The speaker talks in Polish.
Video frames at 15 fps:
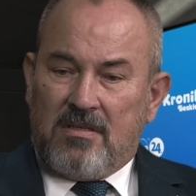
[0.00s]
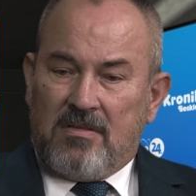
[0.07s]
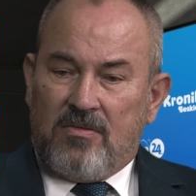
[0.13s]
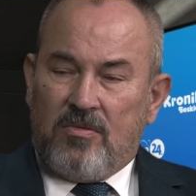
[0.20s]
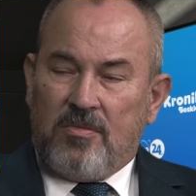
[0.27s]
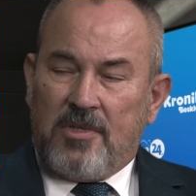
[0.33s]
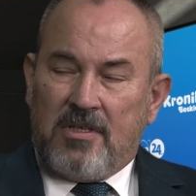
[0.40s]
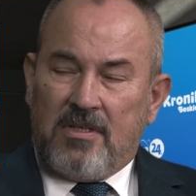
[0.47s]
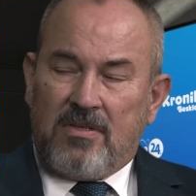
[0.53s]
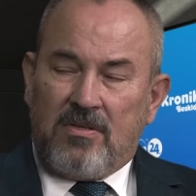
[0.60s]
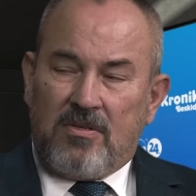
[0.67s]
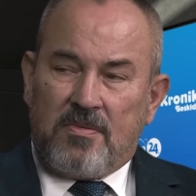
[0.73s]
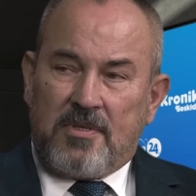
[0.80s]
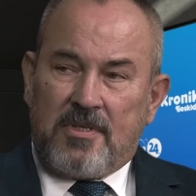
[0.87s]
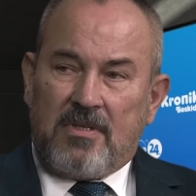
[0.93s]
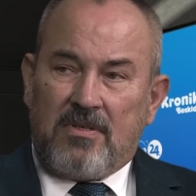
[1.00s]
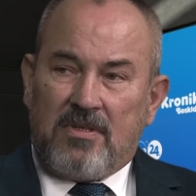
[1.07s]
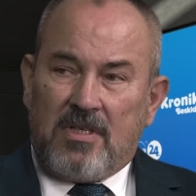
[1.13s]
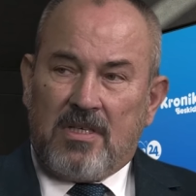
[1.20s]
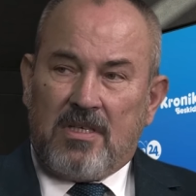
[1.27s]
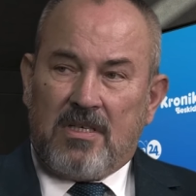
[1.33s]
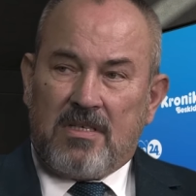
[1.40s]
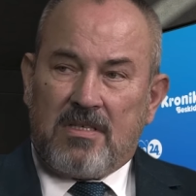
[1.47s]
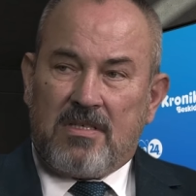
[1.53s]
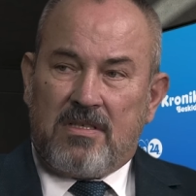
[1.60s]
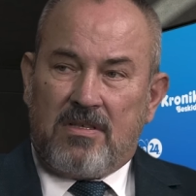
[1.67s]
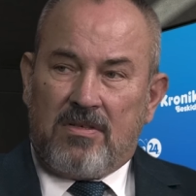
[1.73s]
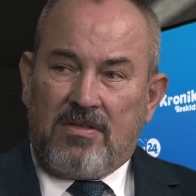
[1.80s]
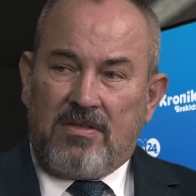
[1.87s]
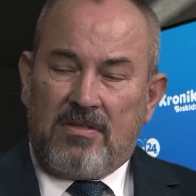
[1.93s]
umiejętność przekonania
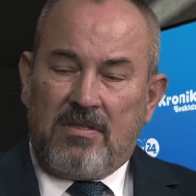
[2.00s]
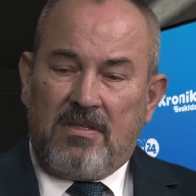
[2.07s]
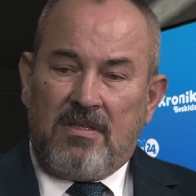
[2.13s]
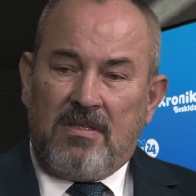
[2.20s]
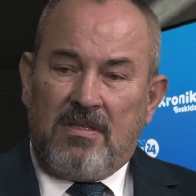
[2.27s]
stron,